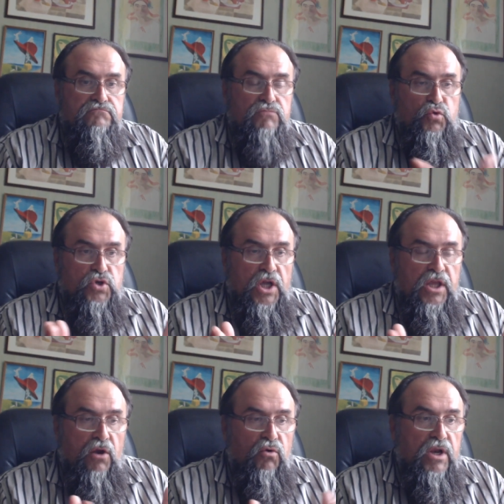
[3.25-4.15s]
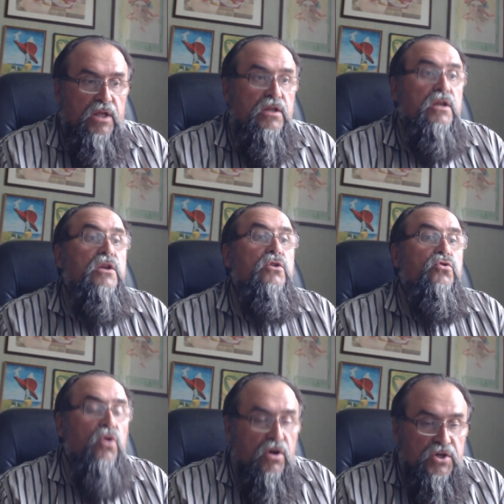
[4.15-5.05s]
ну, жителей Украины и не
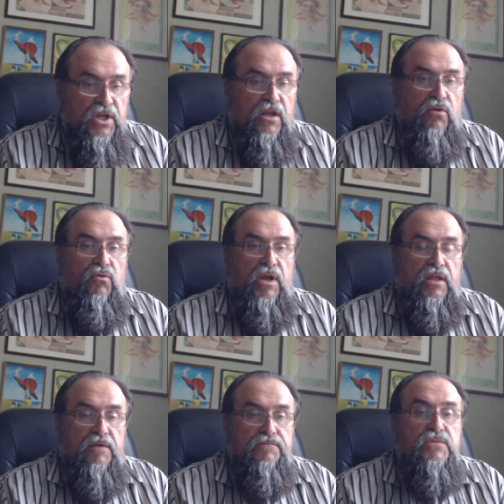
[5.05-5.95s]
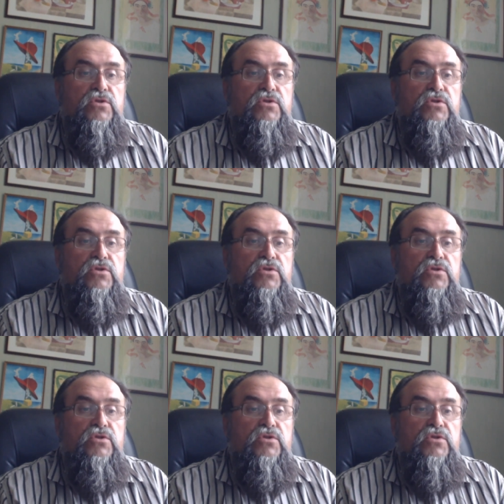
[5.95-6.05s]
только жителей Украины,